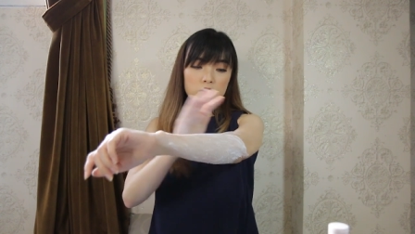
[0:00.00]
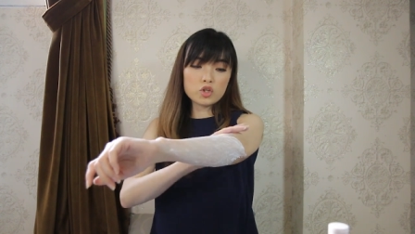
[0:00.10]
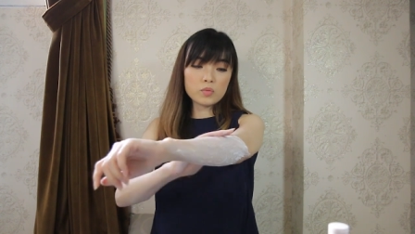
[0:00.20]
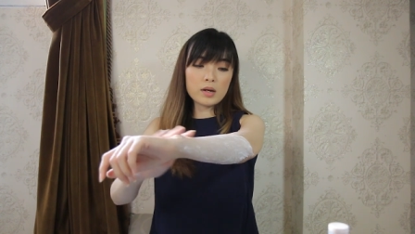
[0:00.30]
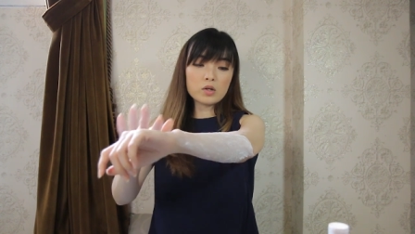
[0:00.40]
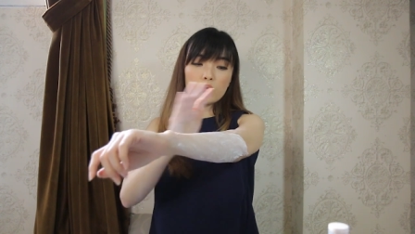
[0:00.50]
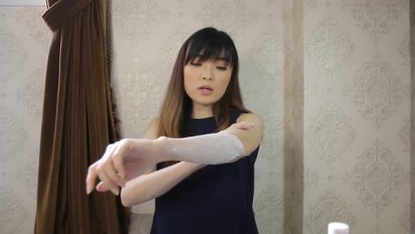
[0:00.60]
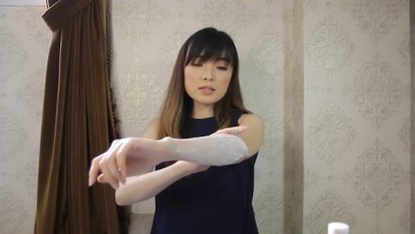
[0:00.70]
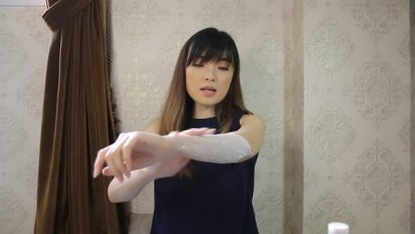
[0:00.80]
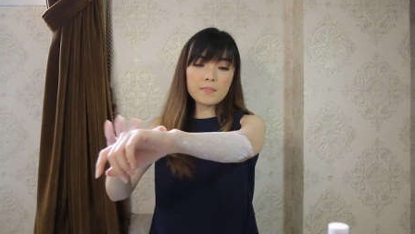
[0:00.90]
cuman
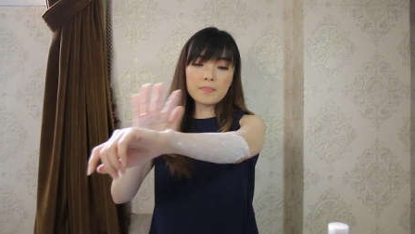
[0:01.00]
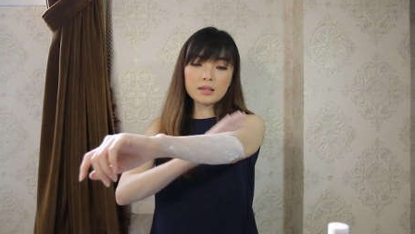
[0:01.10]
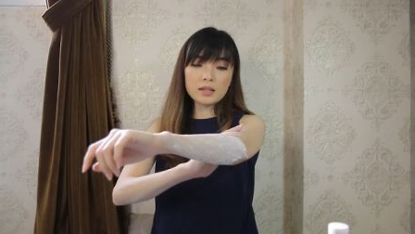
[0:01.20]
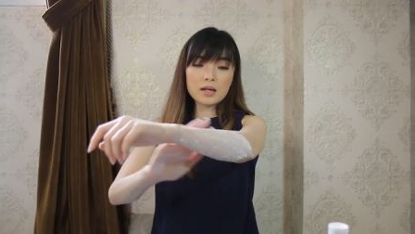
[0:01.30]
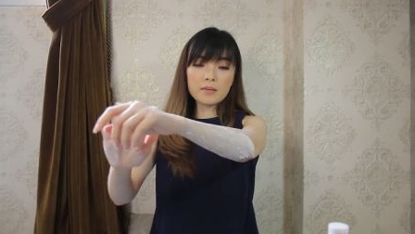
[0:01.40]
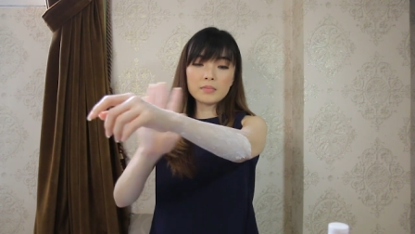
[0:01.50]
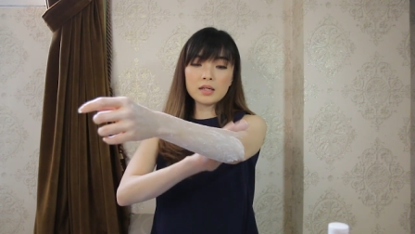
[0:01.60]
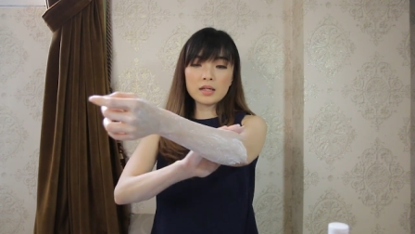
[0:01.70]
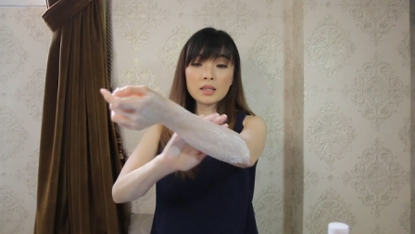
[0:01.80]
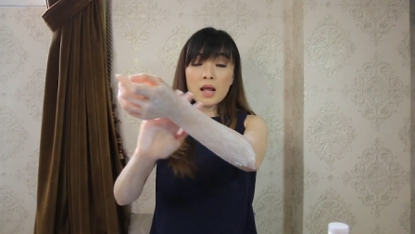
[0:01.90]
2 sampai 3
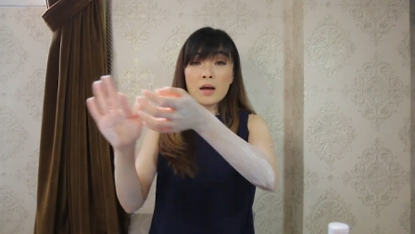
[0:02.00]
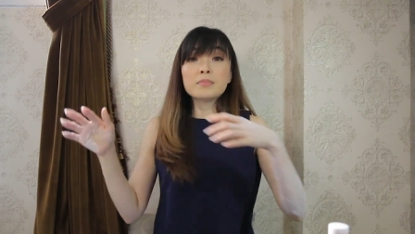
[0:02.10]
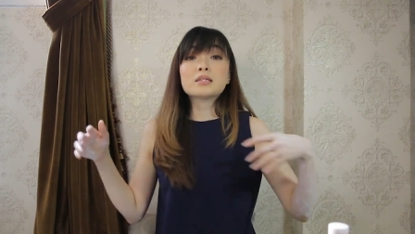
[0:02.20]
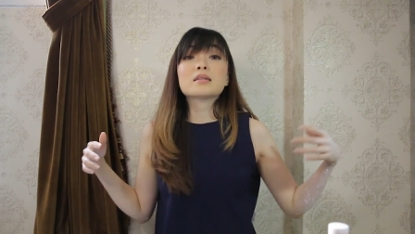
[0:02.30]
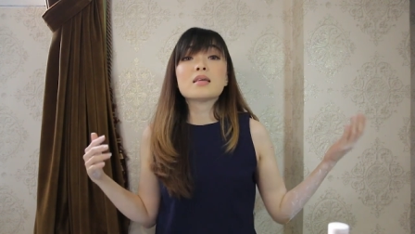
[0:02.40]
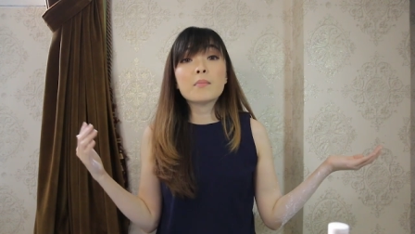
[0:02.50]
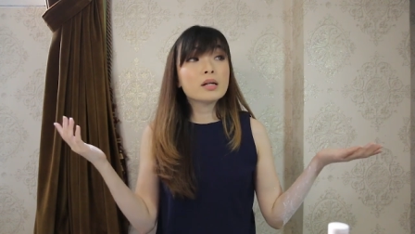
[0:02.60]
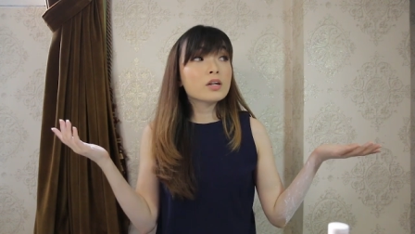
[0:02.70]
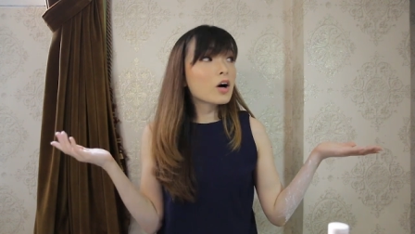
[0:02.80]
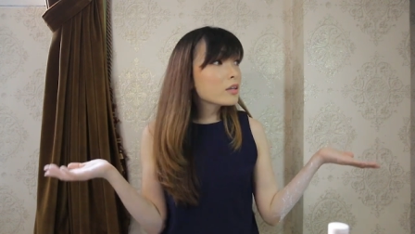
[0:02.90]
menit bisa
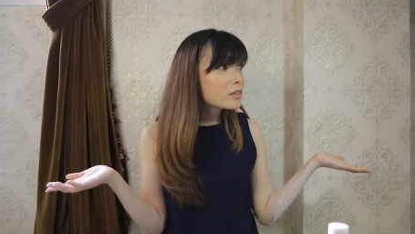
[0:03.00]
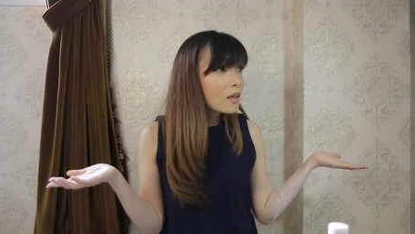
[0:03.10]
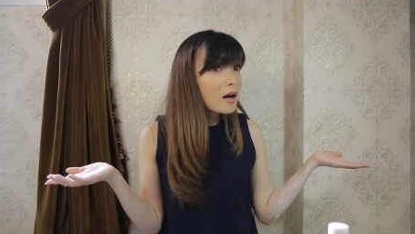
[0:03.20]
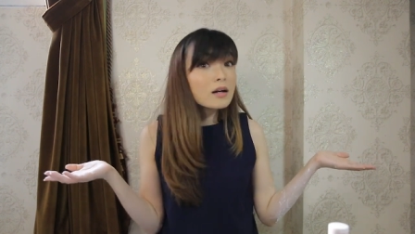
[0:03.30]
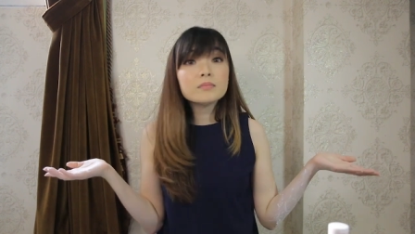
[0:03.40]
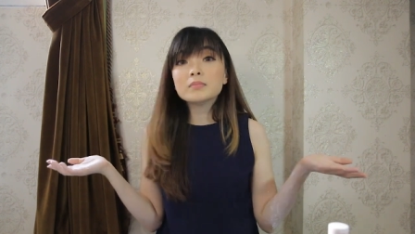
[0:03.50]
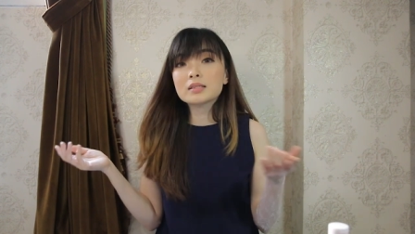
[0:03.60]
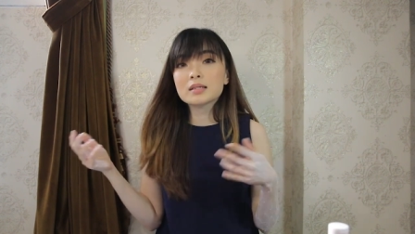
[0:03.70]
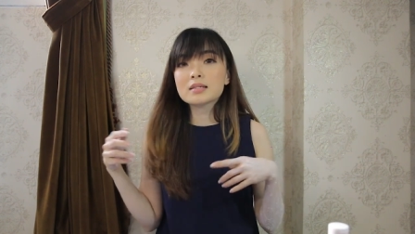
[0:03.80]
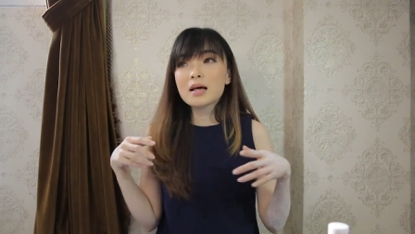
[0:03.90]
sambil nonton
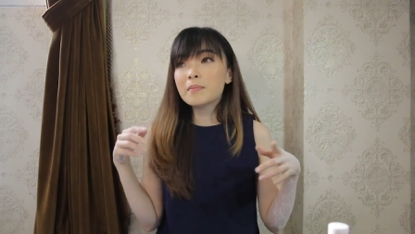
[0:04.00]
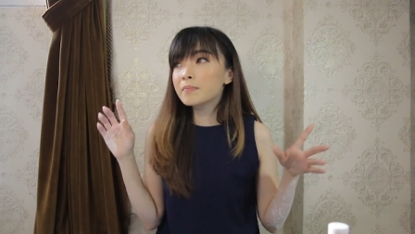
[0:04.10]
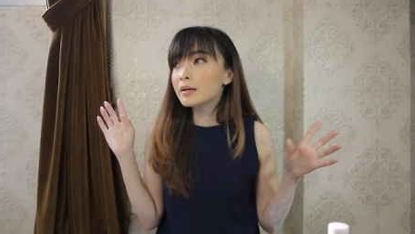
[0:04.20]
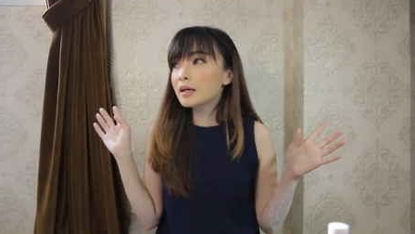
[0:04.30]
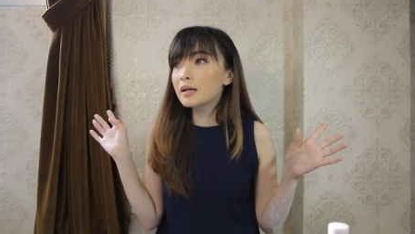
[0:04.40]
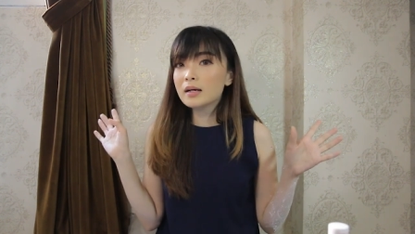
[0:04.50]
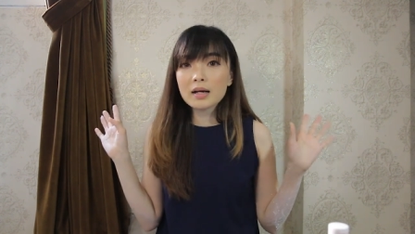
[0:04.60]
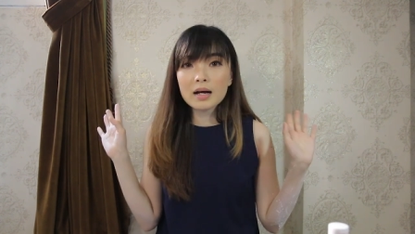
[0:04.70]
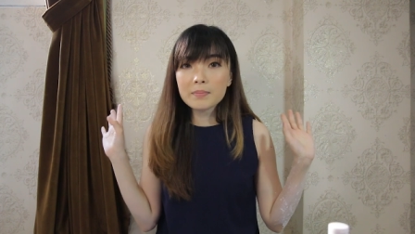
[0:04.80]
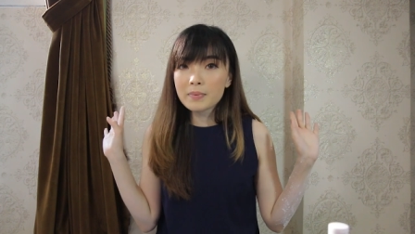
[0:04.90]
bisa sambil
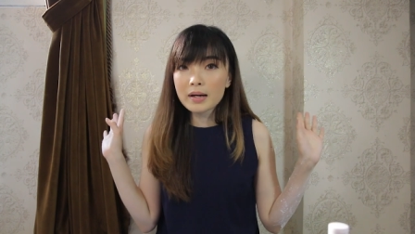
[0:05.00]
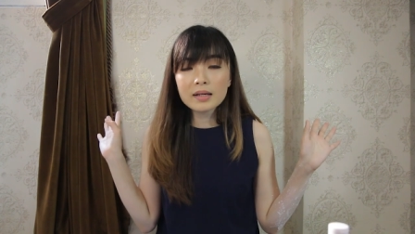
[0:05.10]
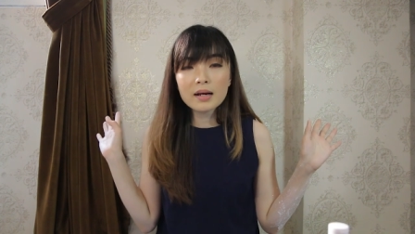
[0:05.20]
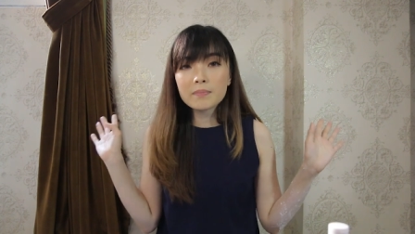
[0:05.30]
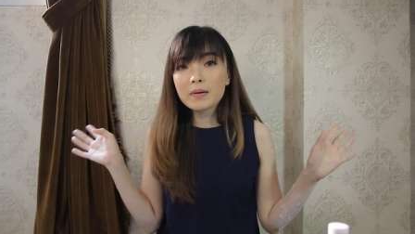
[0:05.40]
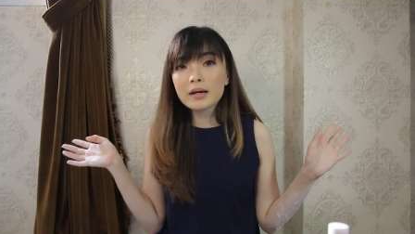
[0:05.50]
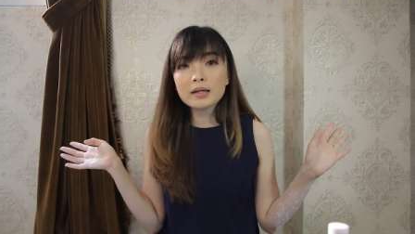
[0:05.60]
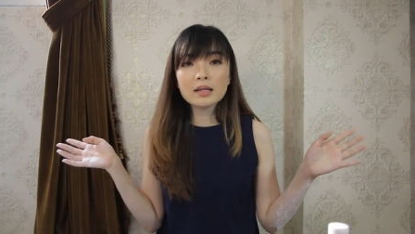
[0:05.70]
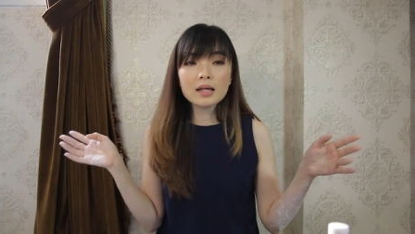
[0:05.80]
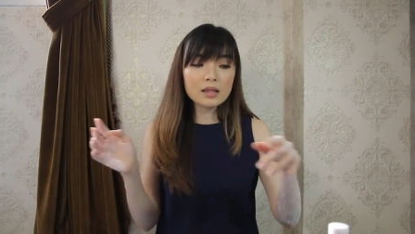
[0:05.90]

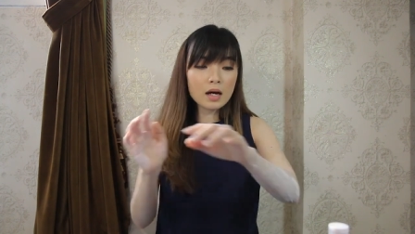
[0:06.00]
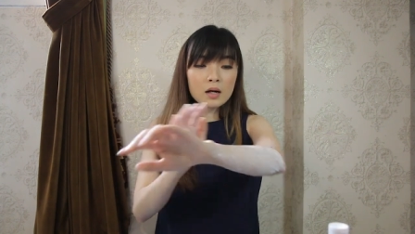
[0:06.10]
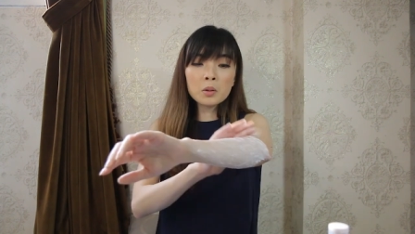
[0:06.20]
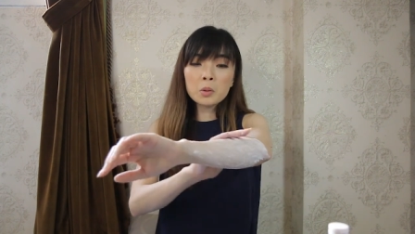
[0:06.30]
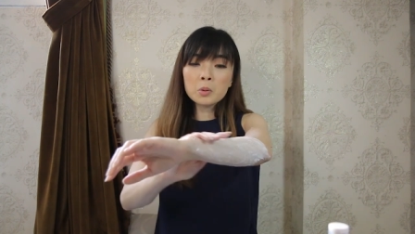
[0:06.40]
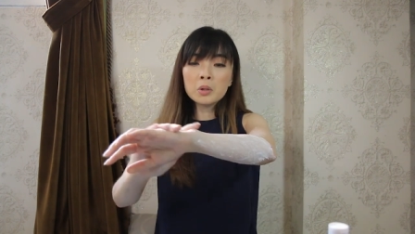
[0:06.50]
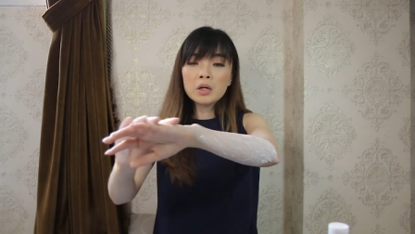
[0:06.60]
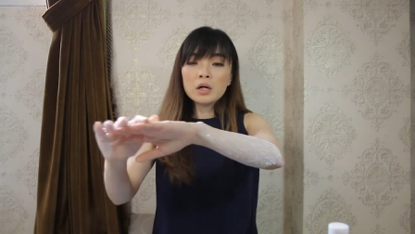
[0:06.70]
ngapain-ngapain atau